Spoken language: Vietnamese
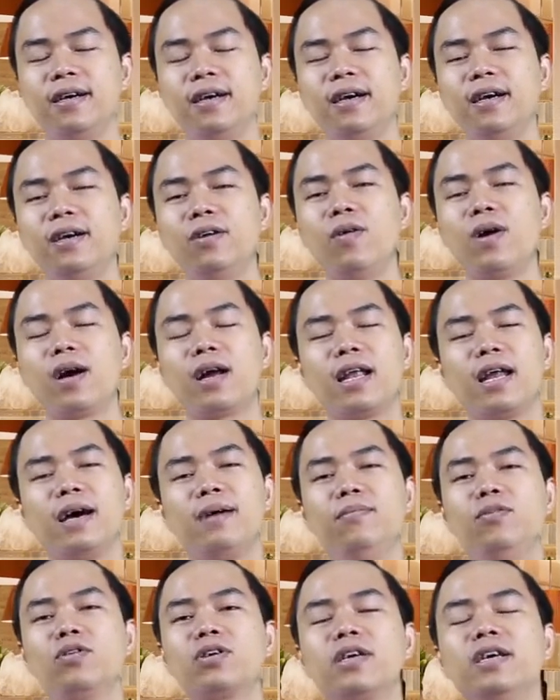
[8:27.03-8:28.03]
đấy, hoặc
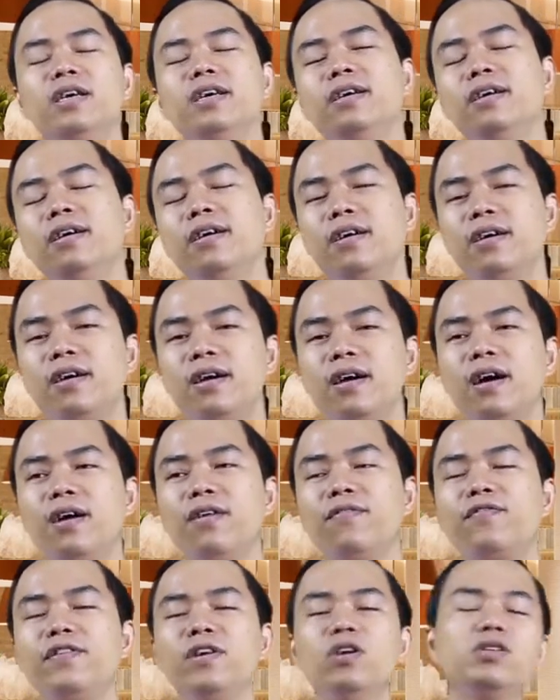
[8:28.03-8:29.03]
là một cái
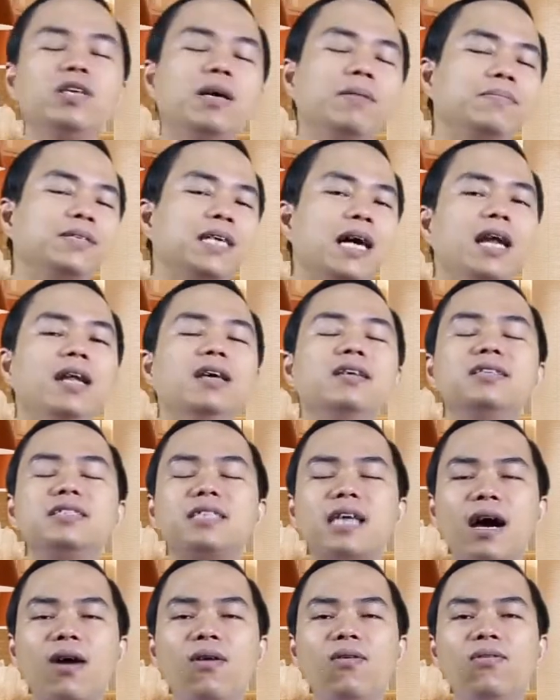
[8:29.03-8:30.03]
à, phiếu giảm giá lần
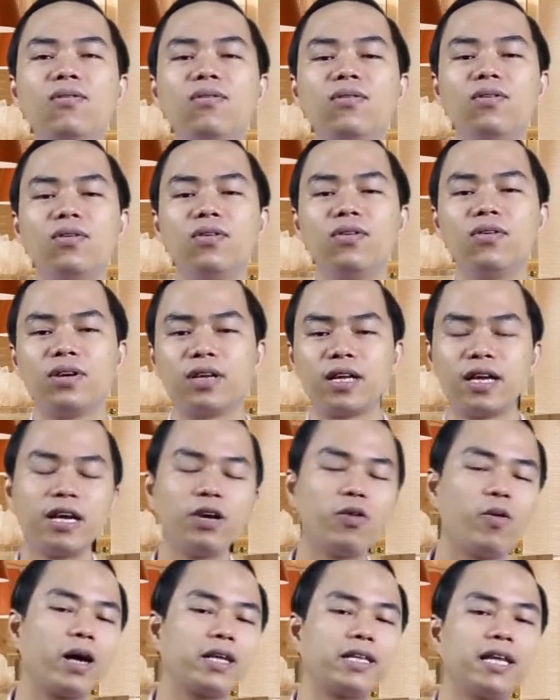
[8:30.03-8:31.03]
sau thế
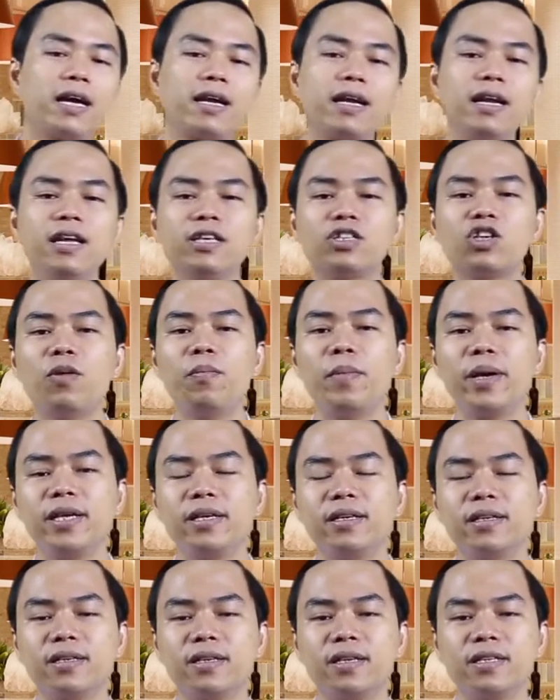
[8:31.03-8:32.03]
cái quà tặng đấy là do
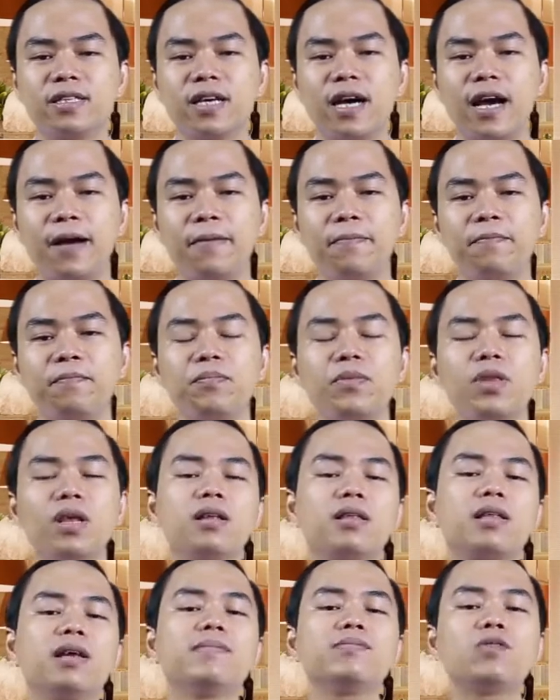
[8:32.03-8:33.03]
mình được chưa ạ
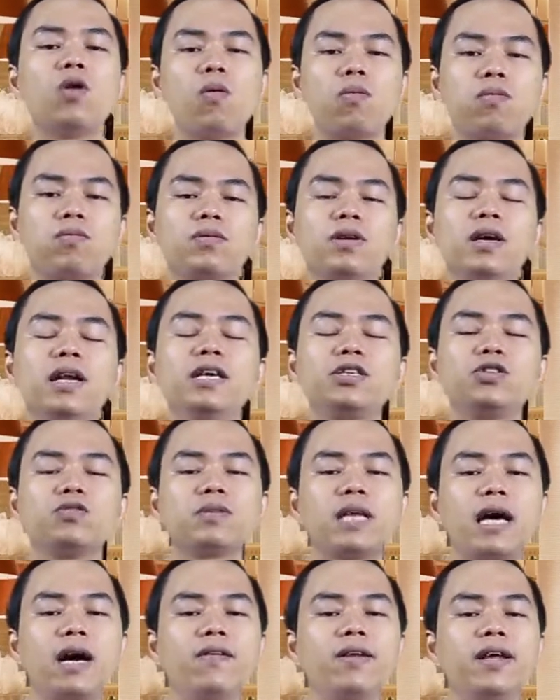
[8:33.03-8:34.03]
tiếp tục đấy là
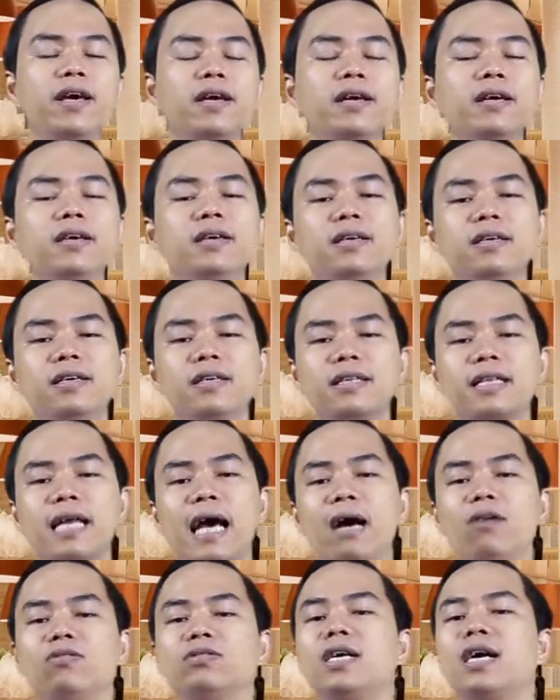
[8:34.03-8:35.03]
chúng ta có thể
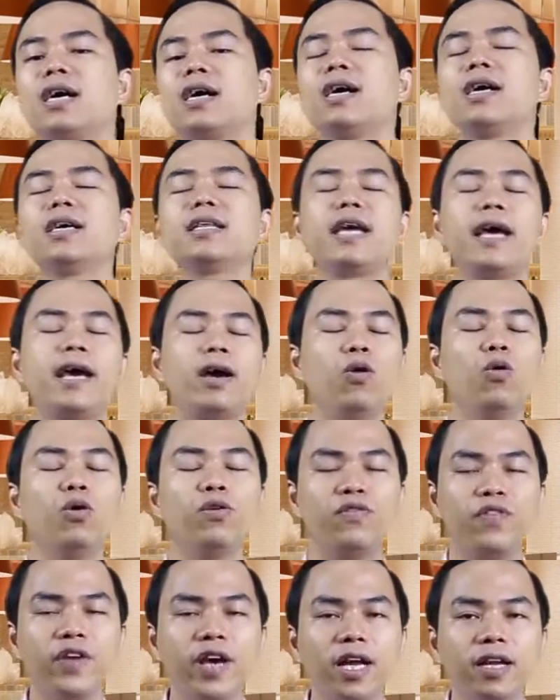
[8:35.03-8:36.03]
tạo ra các cái thẻ
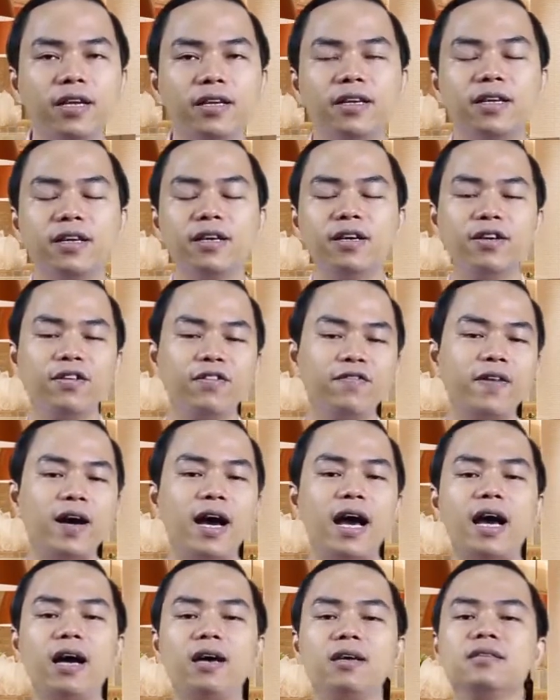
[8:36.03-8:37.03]
hội viên
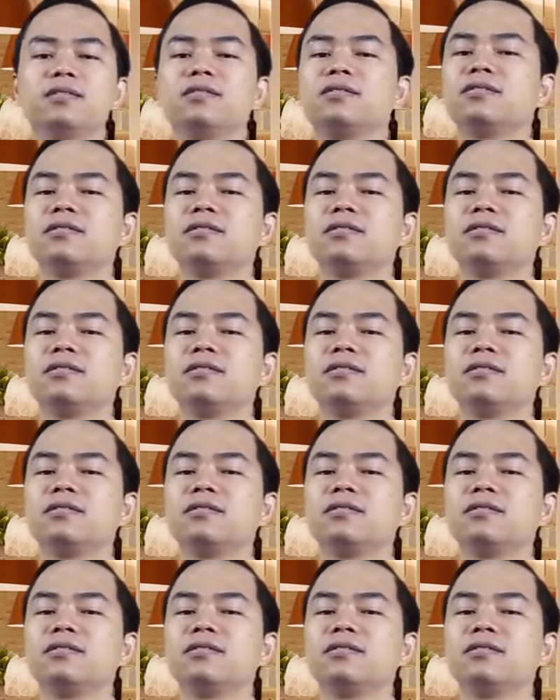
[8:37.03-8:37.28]
và